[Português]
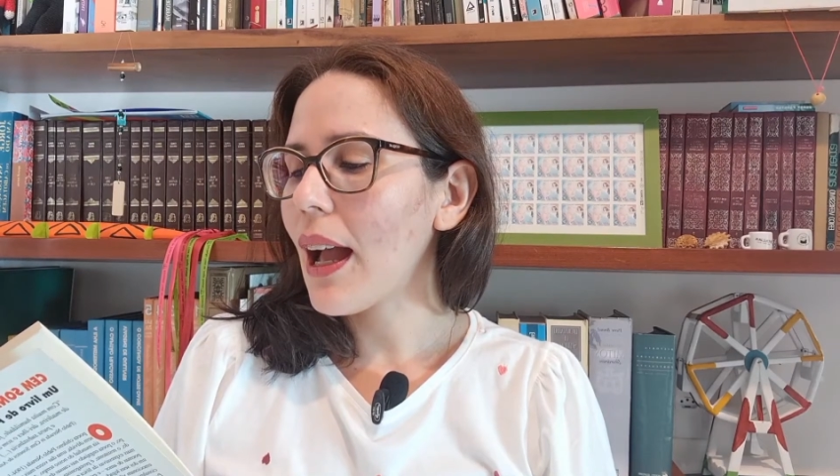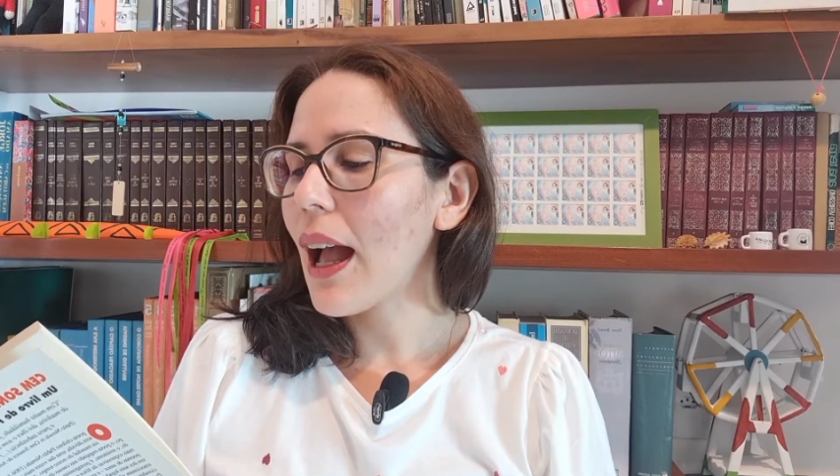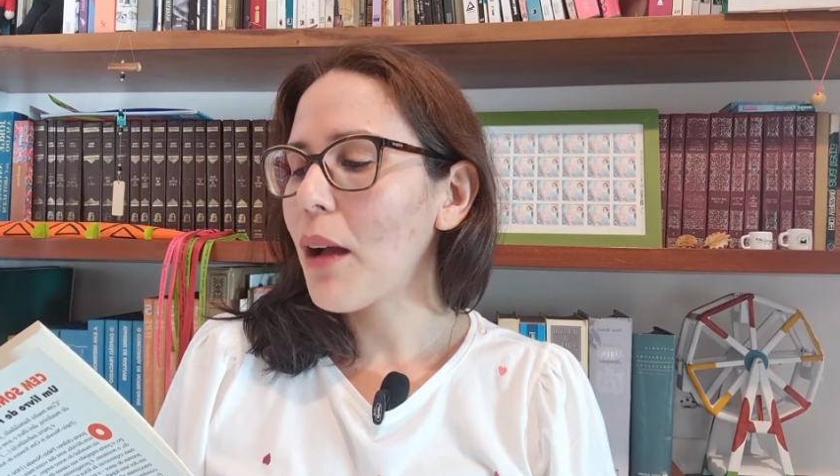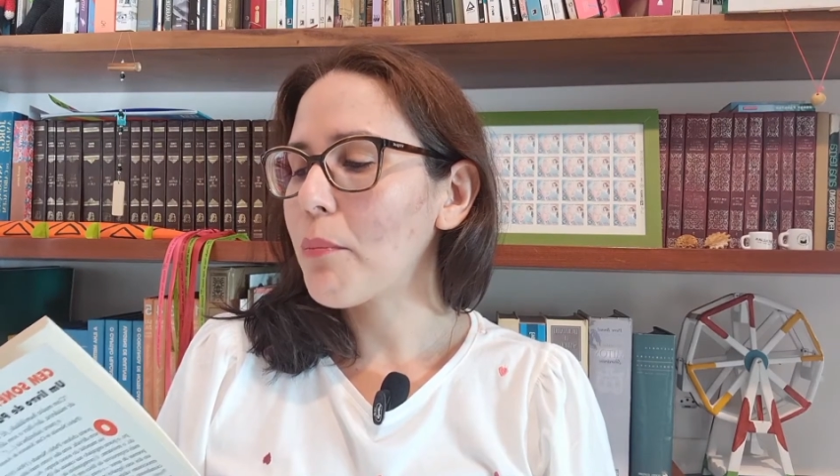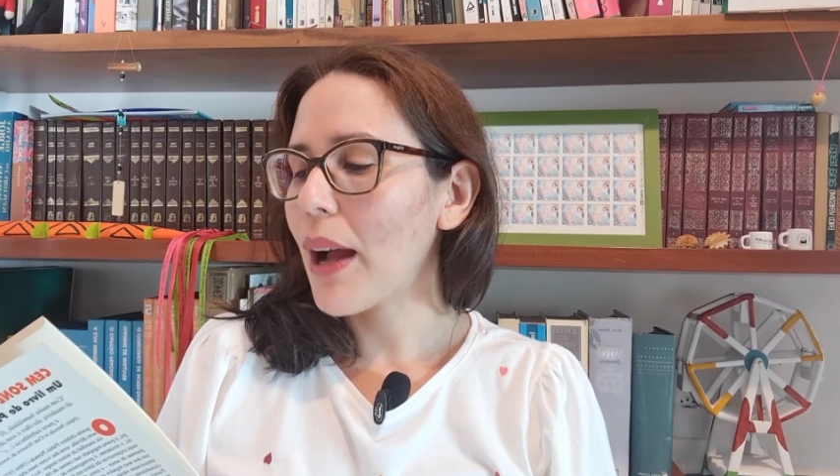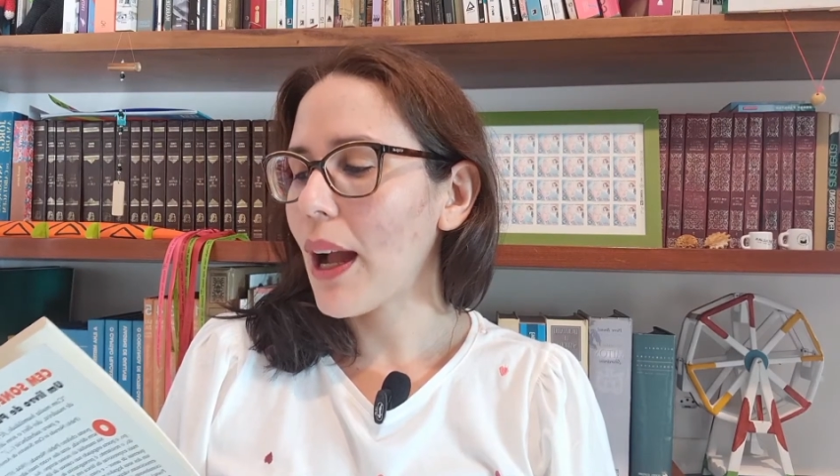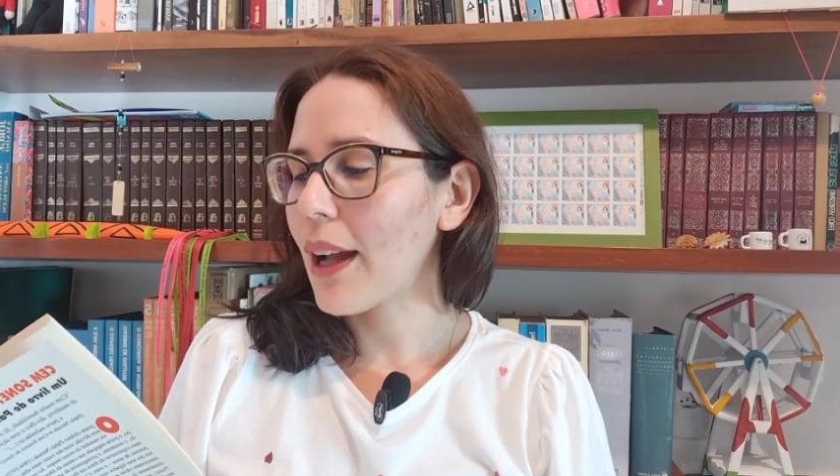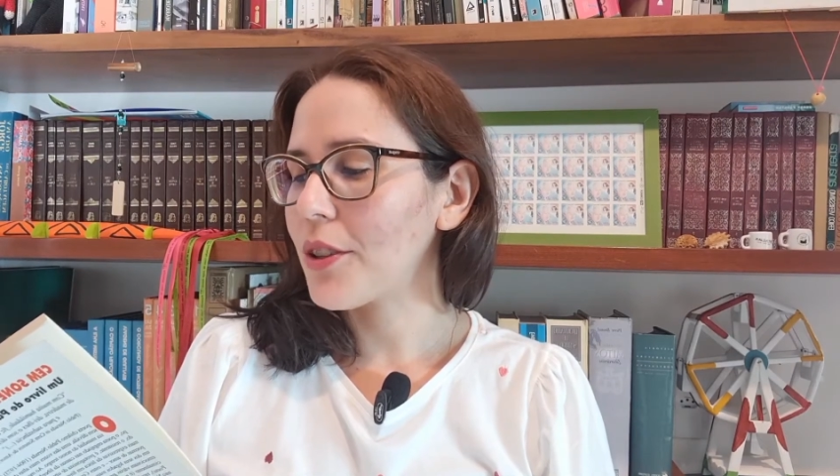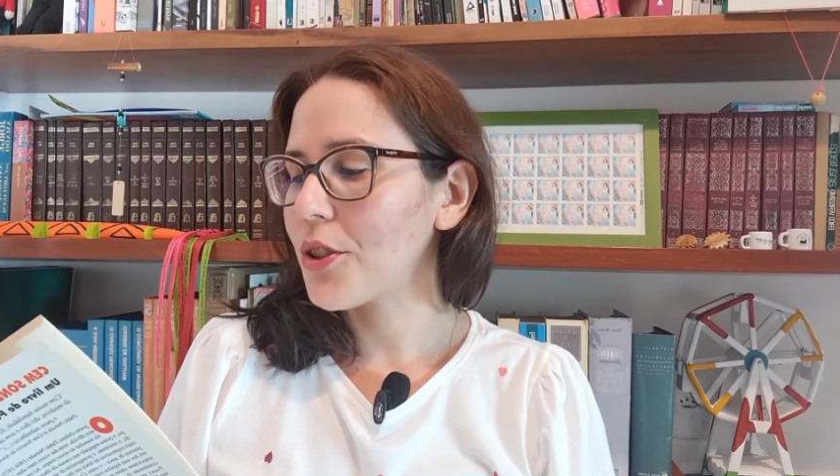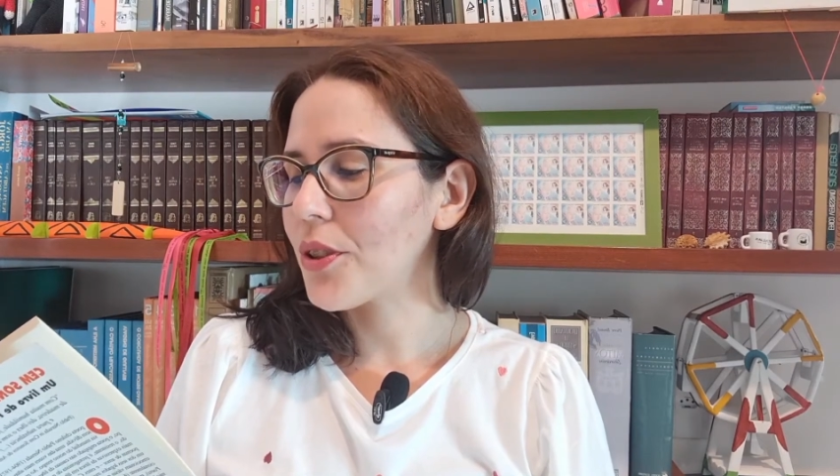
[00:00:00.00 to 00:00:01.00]
a
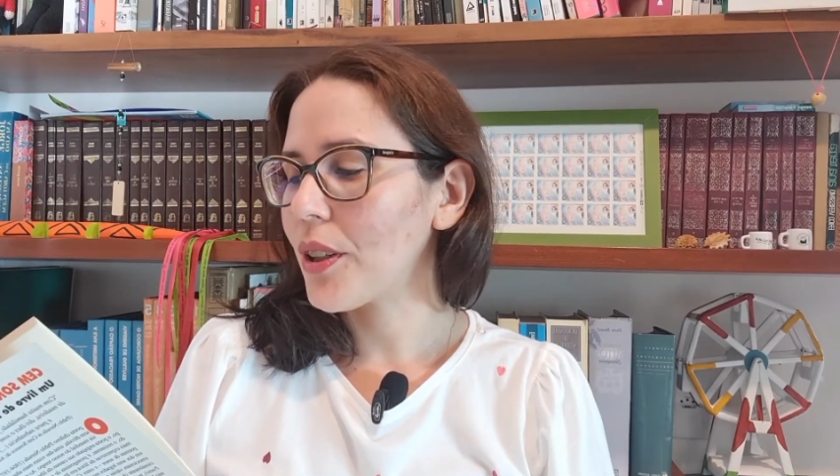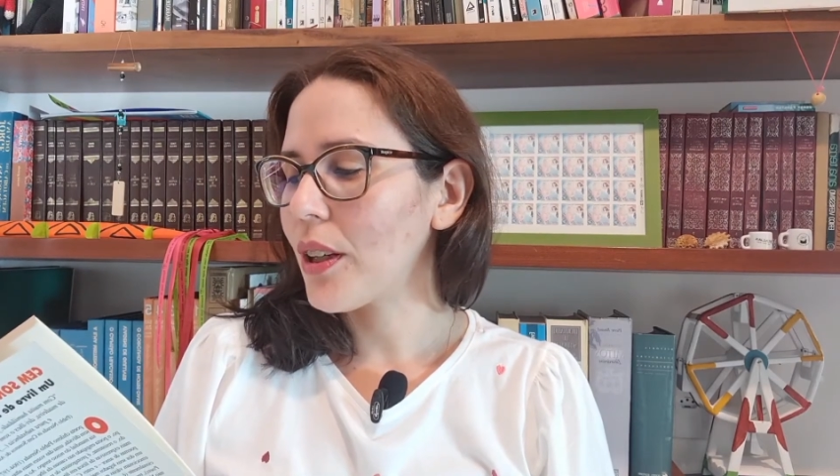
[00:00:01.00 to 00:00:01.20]
amar-te,